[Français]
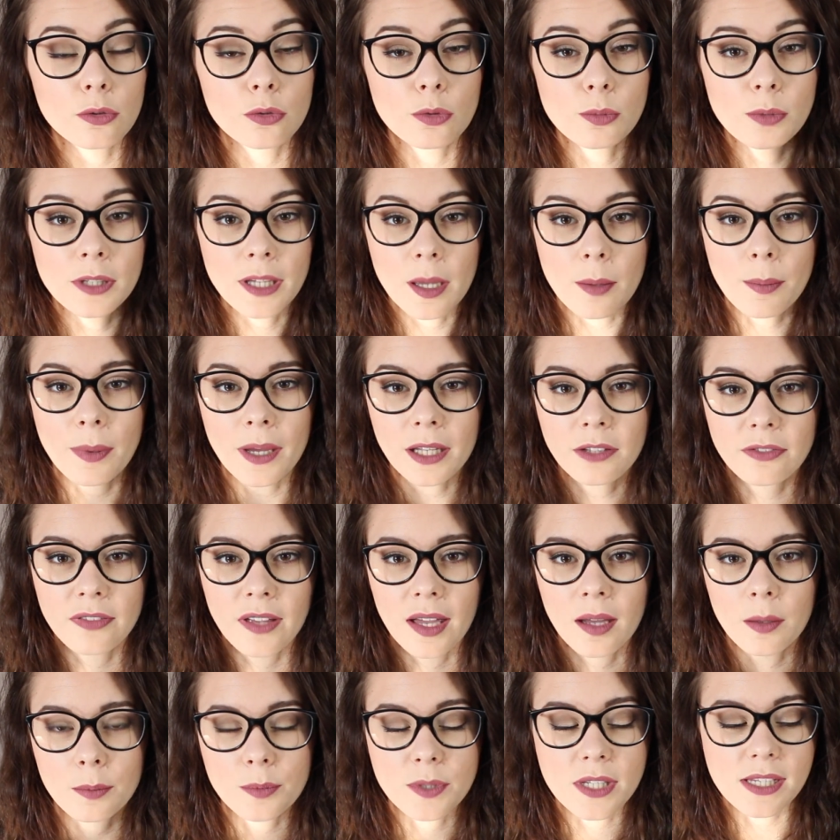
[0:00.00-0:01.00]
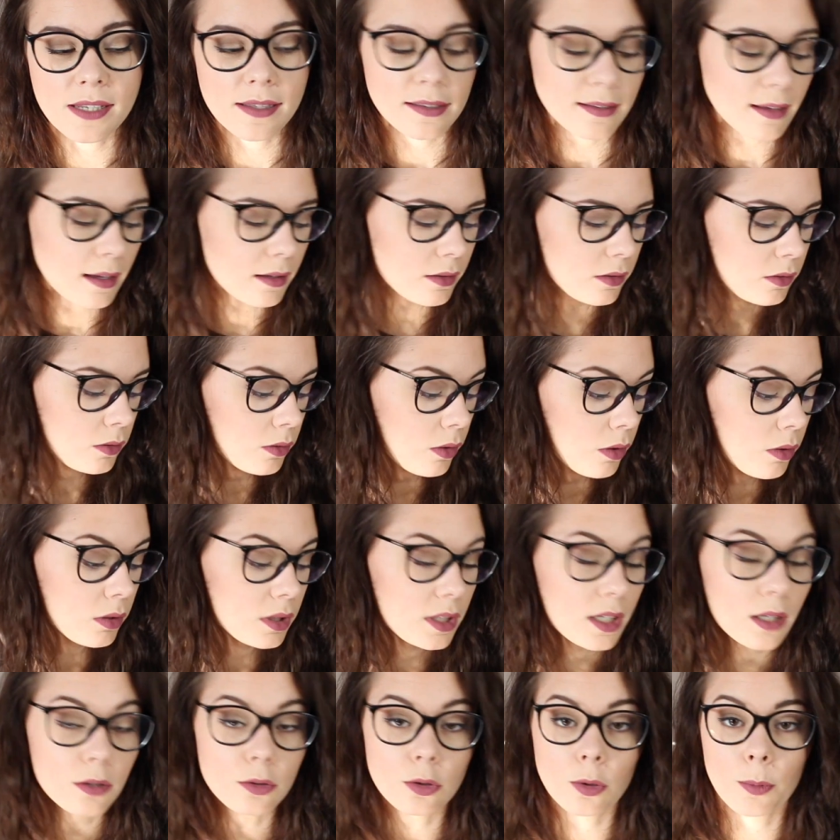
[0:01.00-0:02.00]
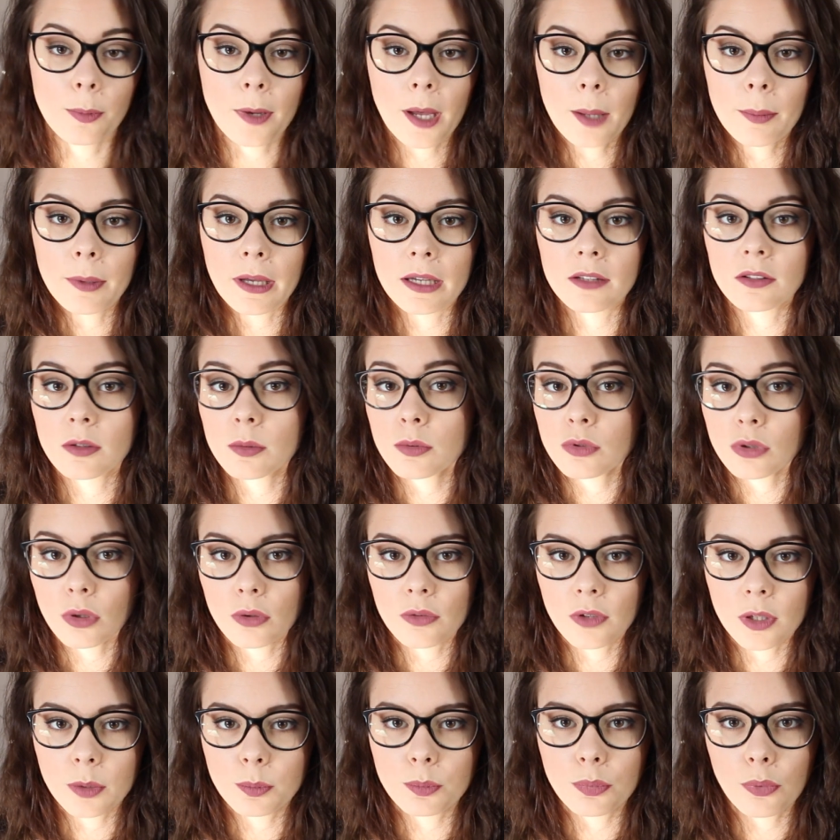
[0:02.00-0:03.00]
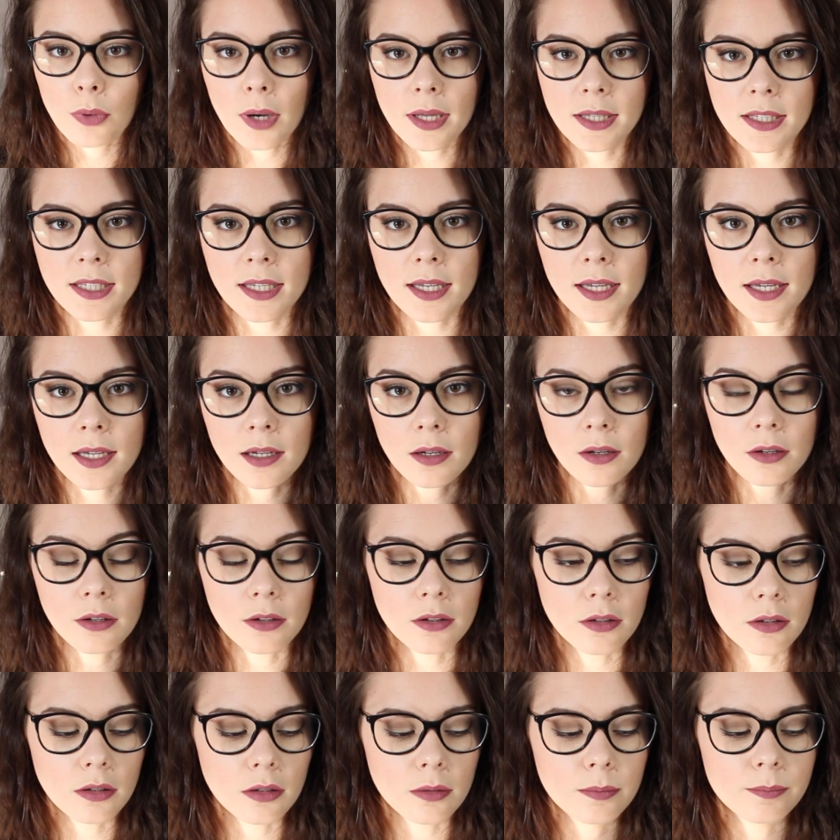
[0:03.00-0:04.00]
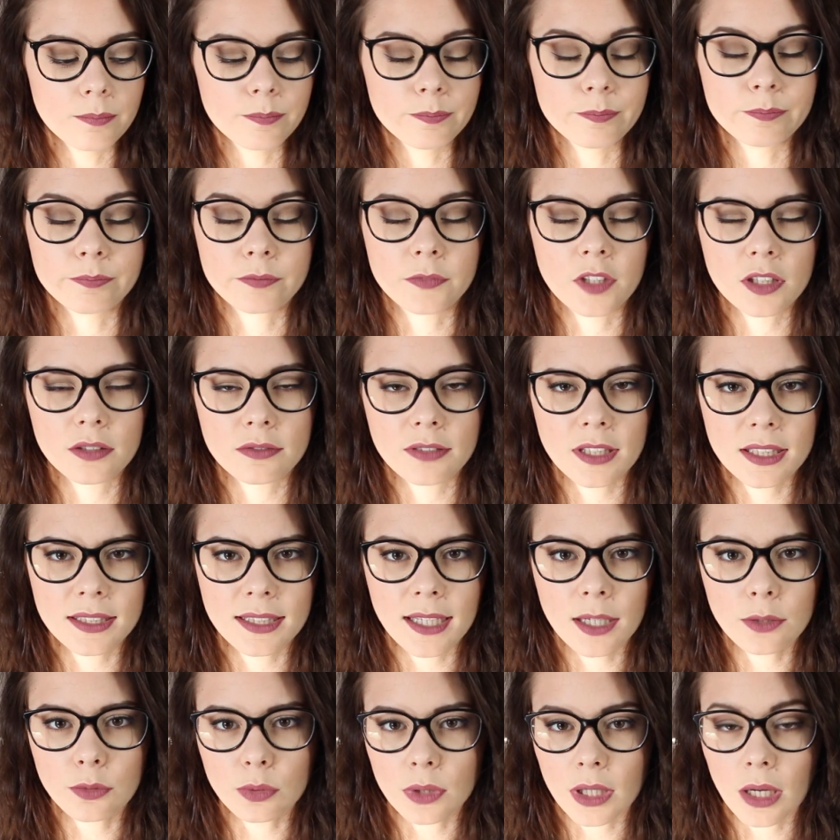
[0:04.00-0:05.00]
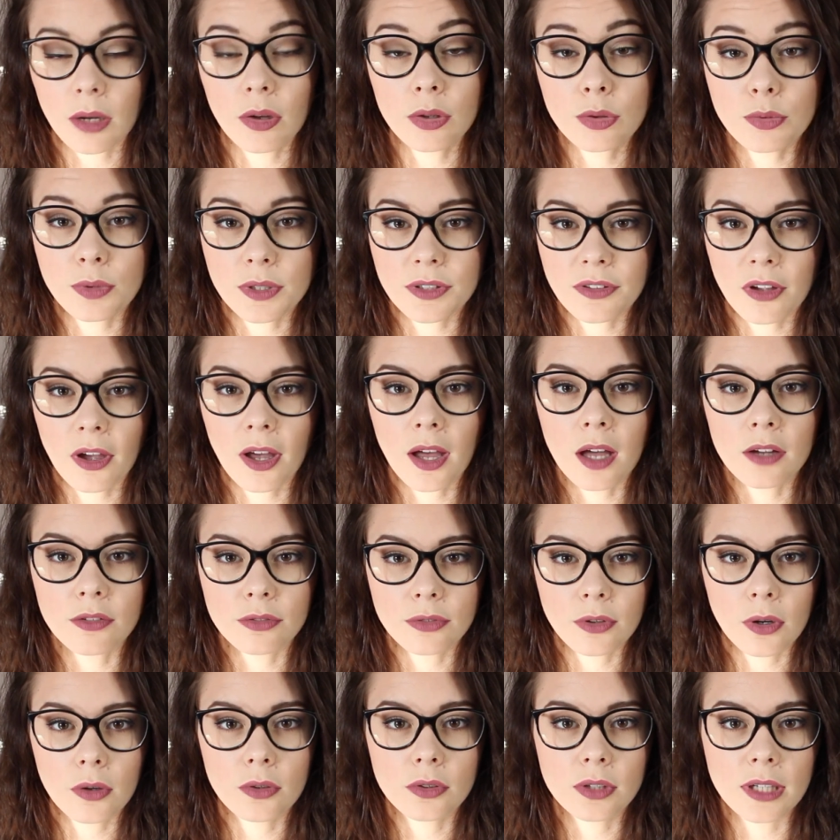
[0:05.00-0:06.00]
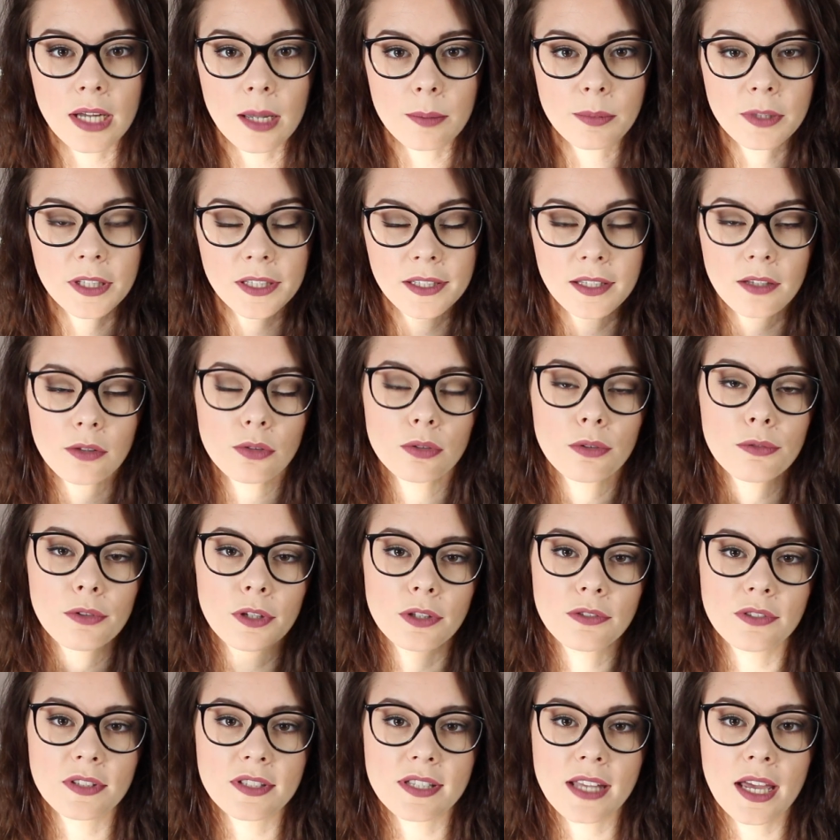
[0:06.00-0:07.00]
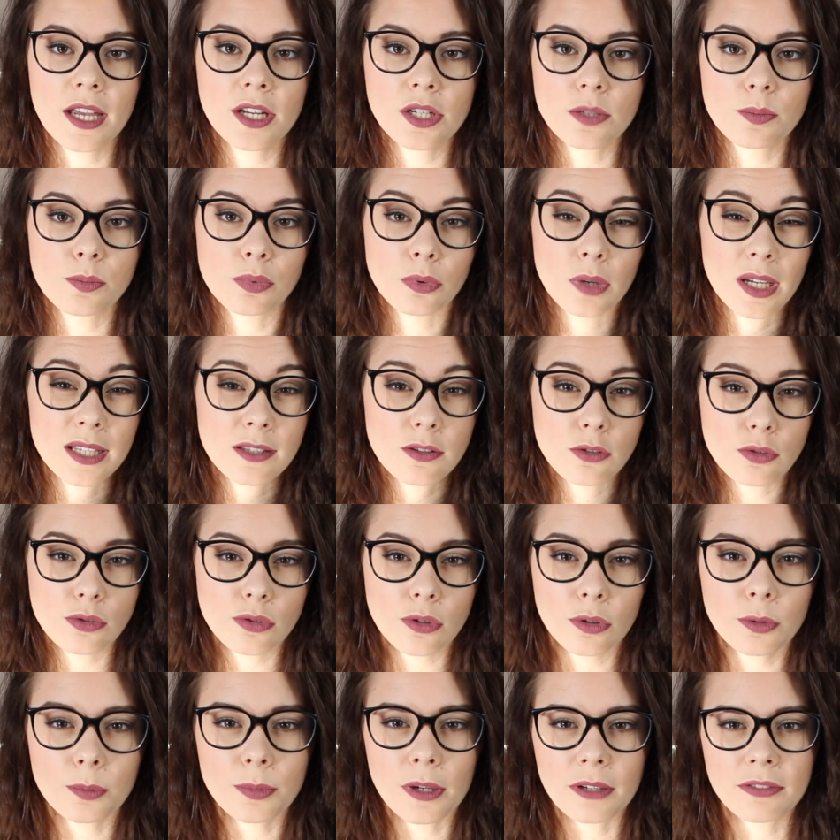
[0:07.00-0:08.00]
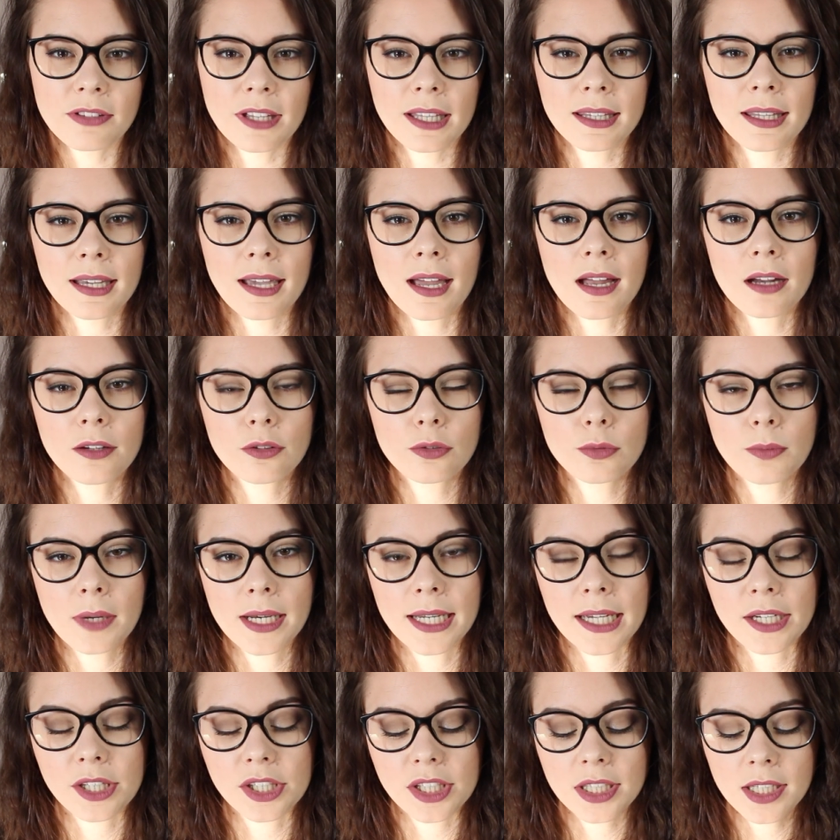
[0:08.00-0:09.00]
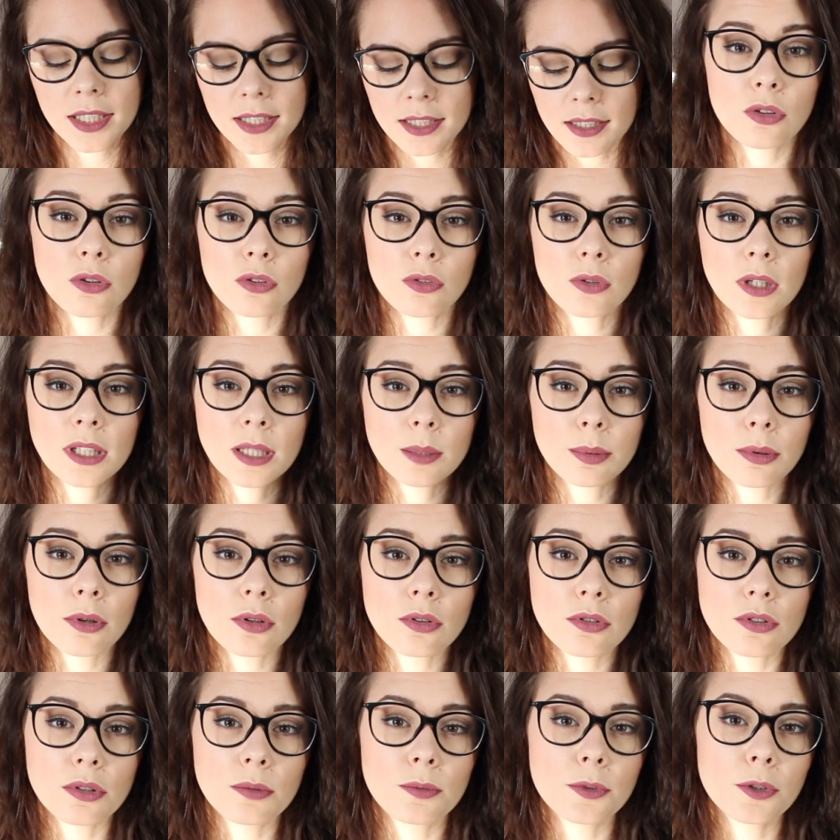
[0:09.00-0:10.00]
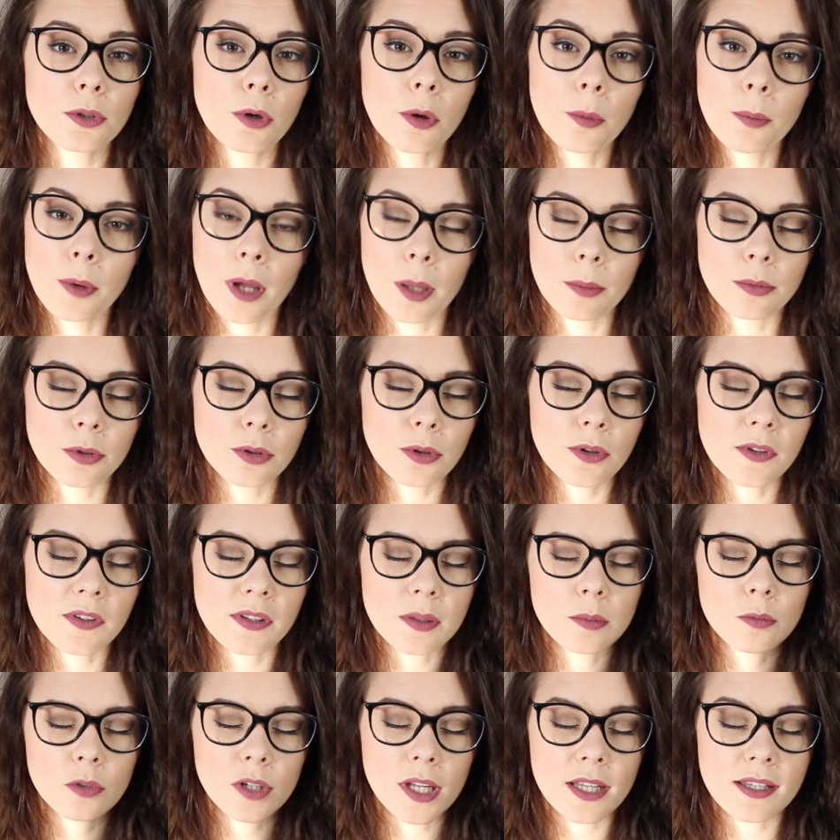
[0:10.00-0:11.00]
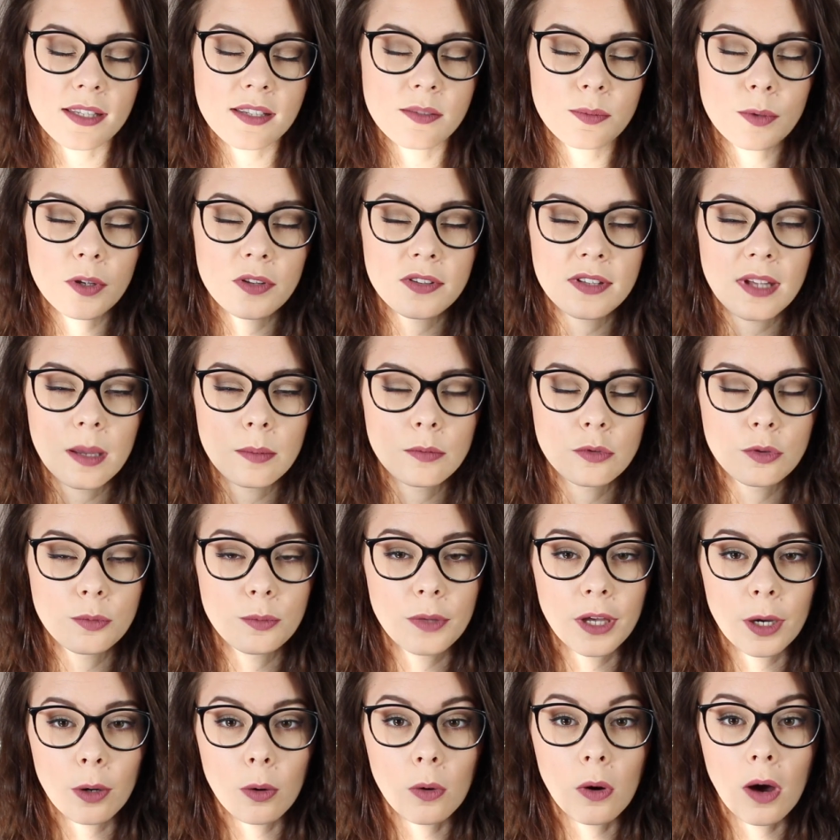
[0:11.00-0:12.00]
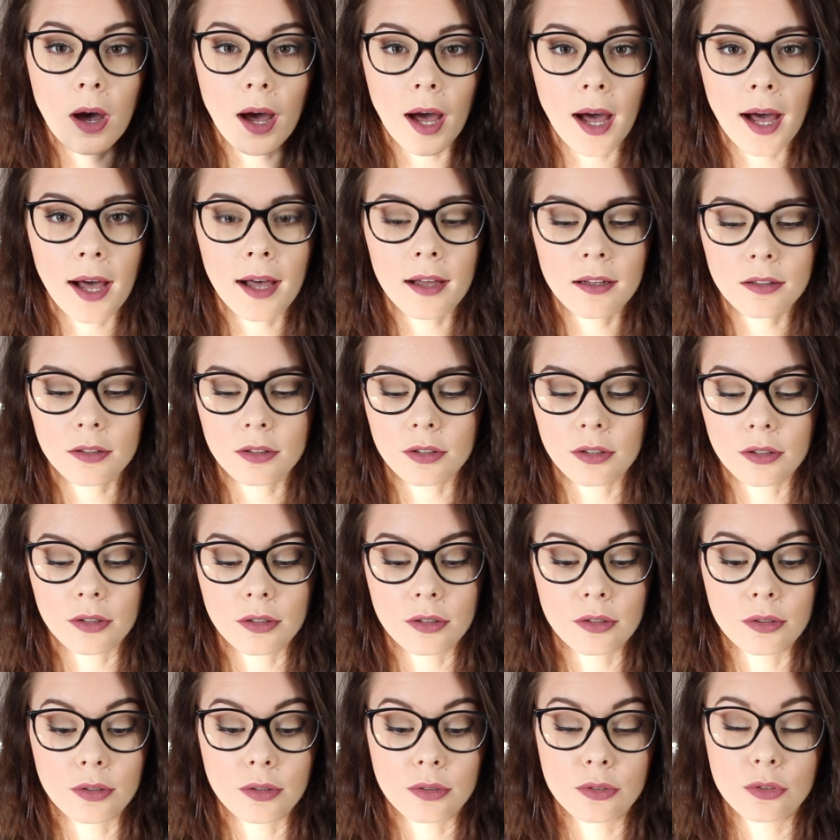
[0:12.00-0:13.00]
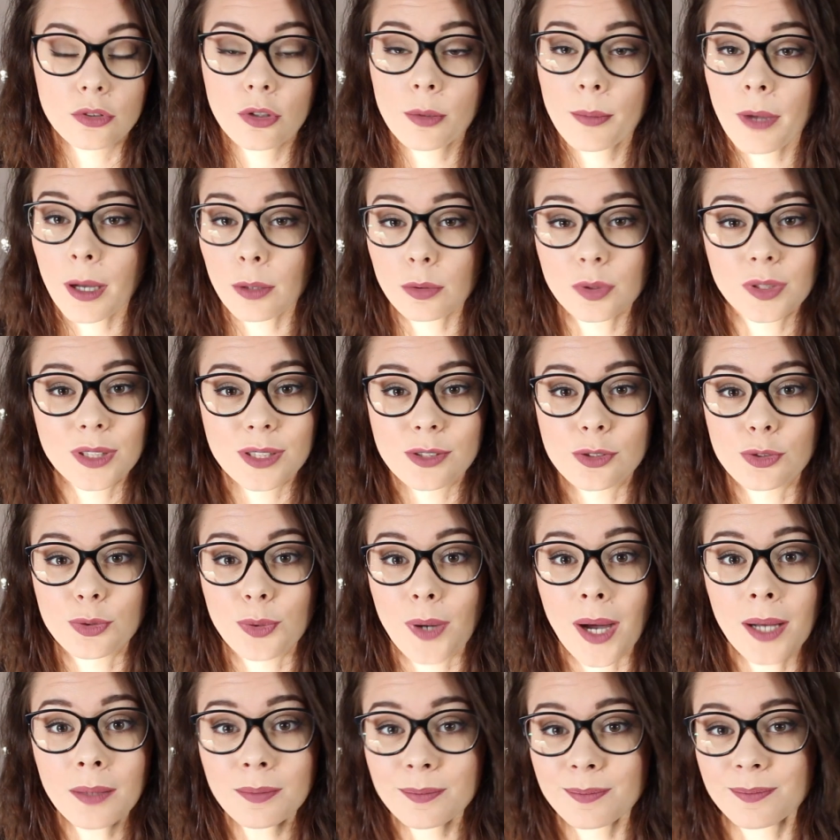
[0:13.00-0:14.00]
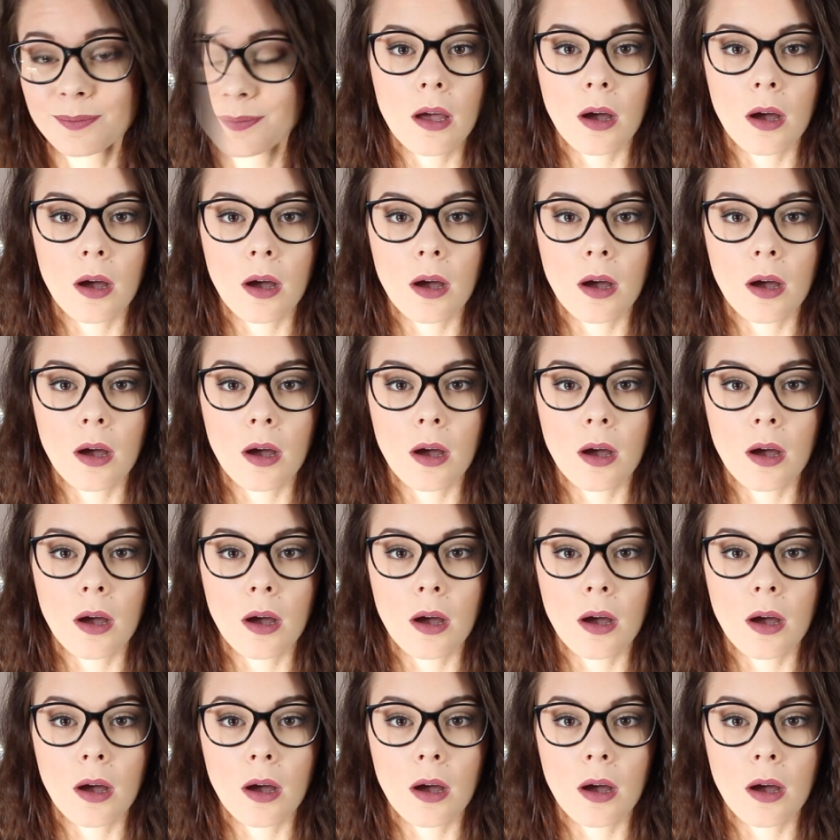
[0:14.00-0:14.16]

N'oubliez pas de faire un petit test euh, quelque part par exemple sur votre poignet 24 euh, ou 48 heures avant de l'appliquer sur votre visage pour être sûr de ne pas faire de réaction allergique. Que ce soit des produits bio ou pas bio c'est mon indispensable numéro 1 euh, de ma routine soin.